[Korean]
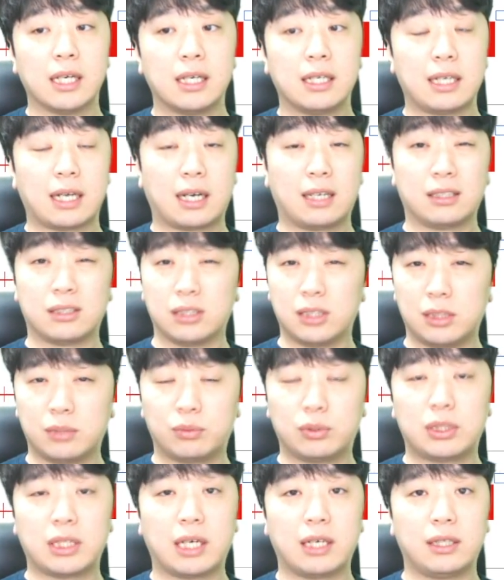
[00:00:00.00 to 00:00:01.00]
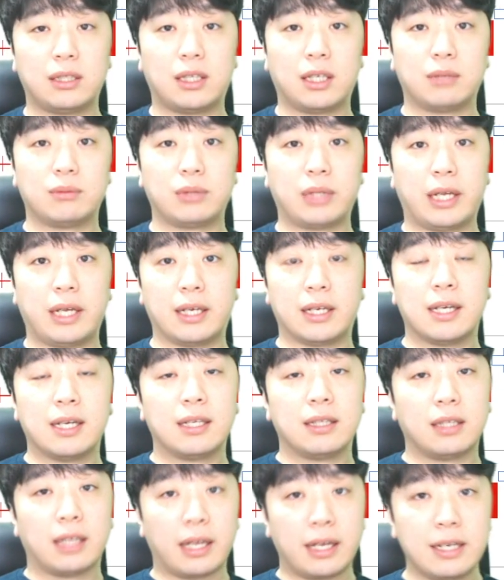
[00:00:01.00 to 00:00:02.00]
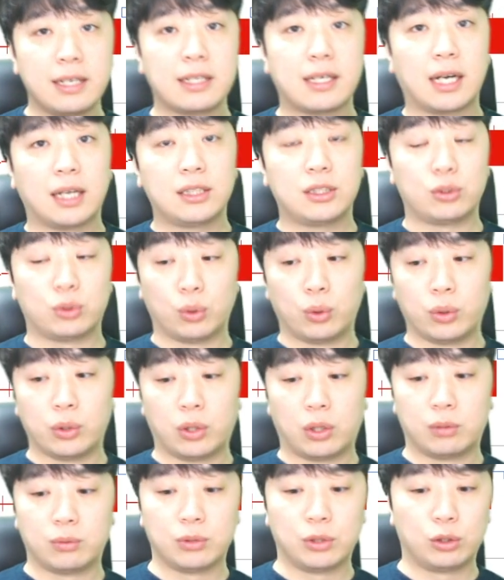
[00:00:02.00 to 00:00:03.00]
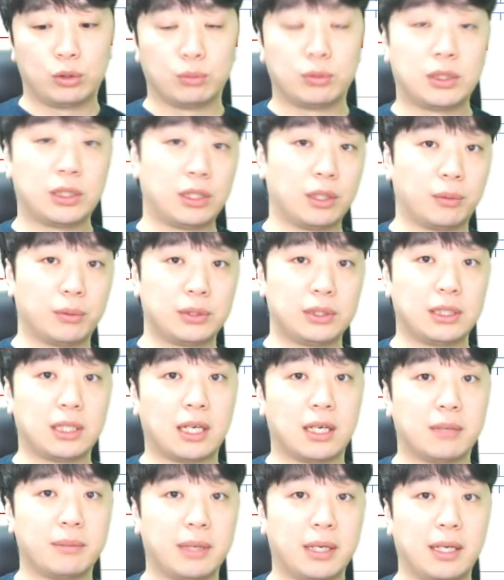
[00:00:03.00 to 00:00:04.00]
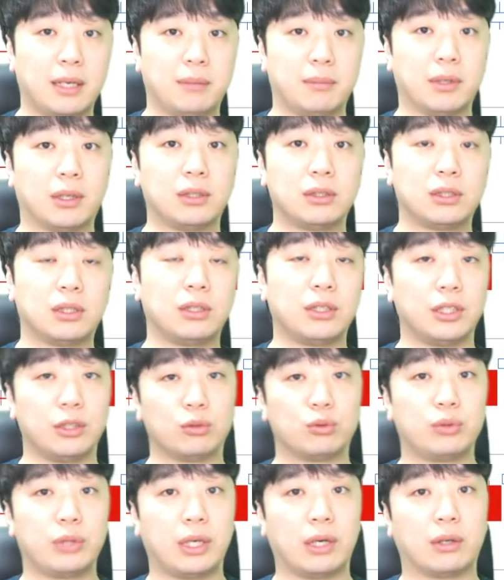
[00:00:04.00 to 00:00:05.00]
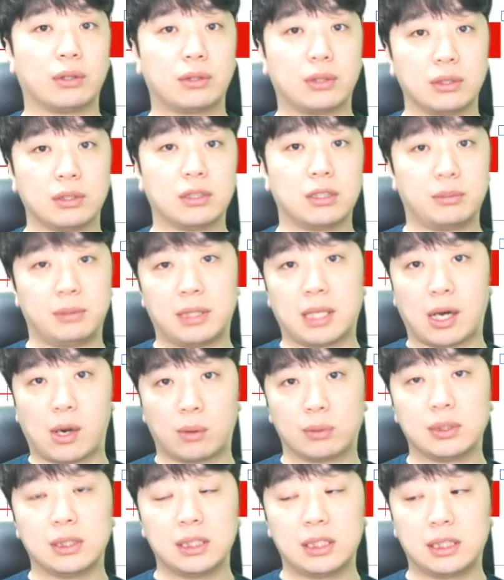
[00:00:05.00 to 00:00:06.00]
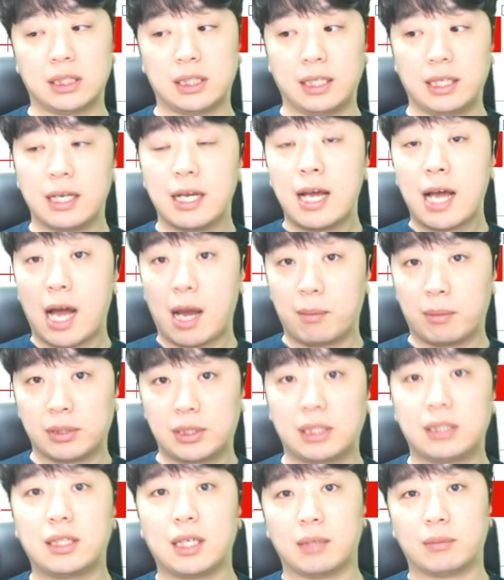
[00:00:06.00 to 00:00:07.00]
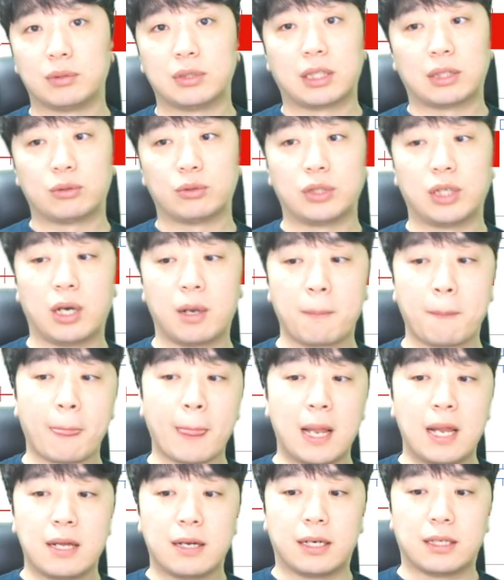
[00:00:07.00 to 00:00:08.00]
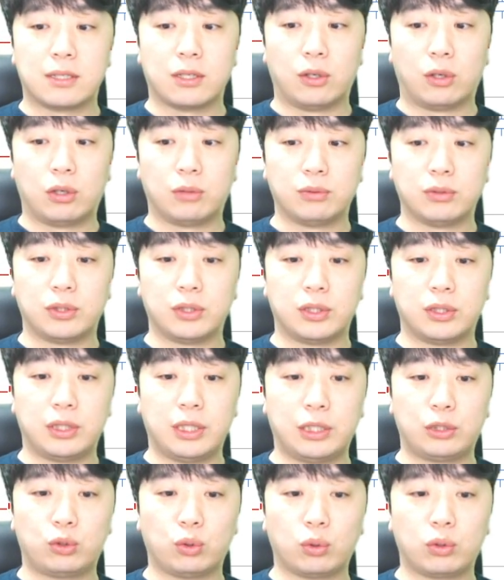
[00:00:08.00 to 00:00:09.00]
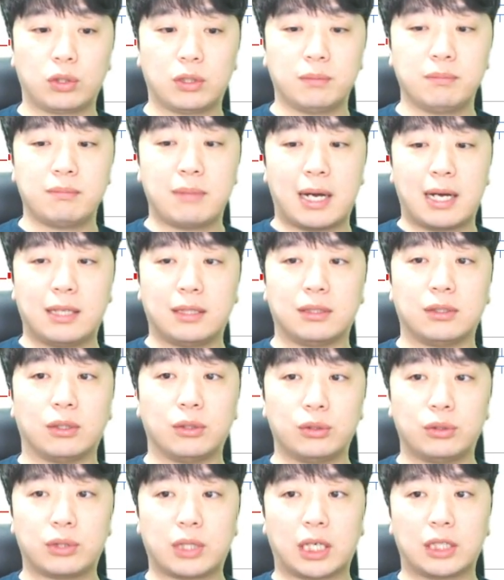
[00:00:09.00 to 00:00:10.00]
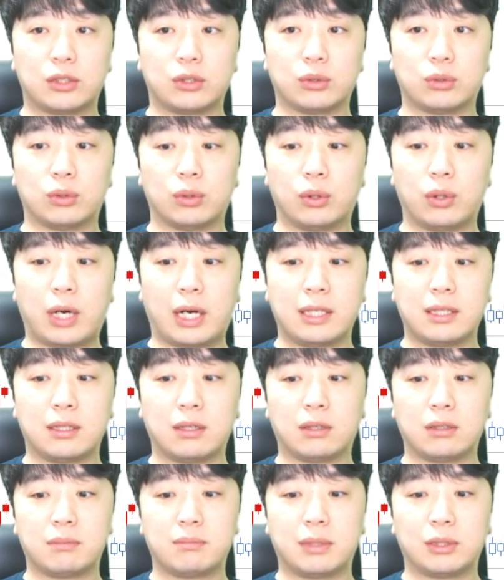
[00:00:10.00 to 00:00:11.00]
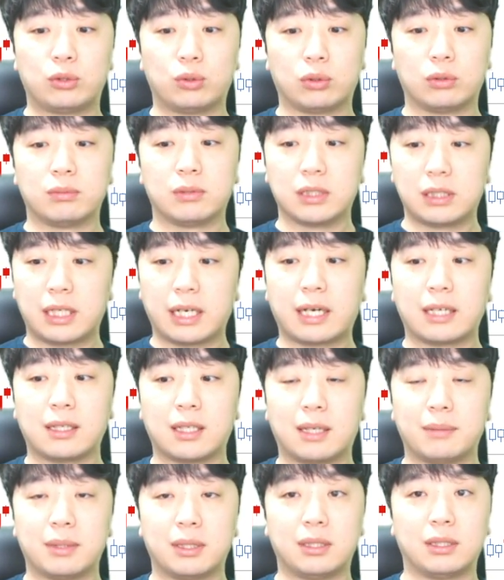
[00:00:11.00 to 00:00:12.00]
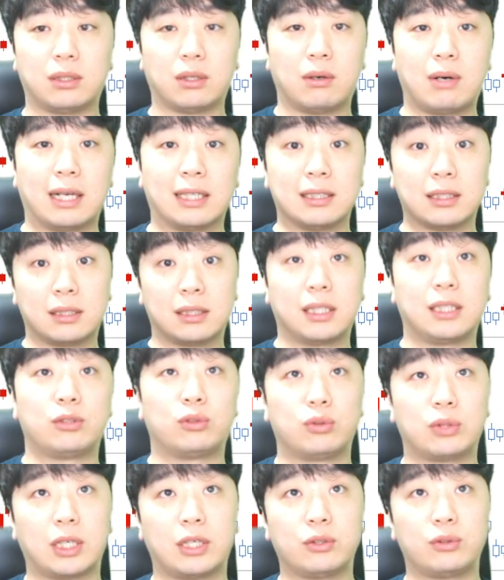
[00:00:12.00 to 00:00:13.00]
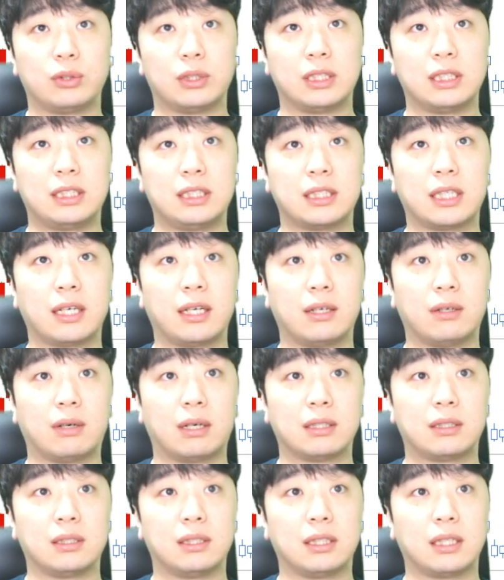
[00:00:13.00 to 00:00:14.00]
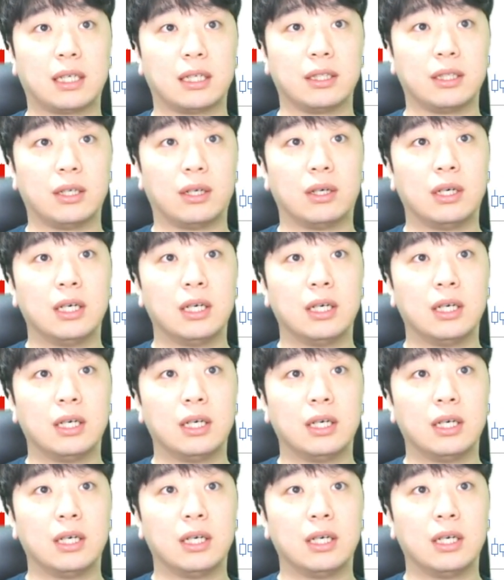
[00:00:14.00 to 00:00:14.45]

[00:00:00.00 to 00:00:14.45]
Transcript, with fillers: 약간 흐지부지하기 때문에 내일까지도 여러분들이 좀 지켜보신 다음에 명절 이후에 어떤 흐름이 나오는지 한번 체크해 보자고요. 그래서 여러분들이 조금만 여유를 가지고 한 걸음만 조금 늦게 간다면 더 안전하게 투자할 수 있는 시장인 것 같으니까요.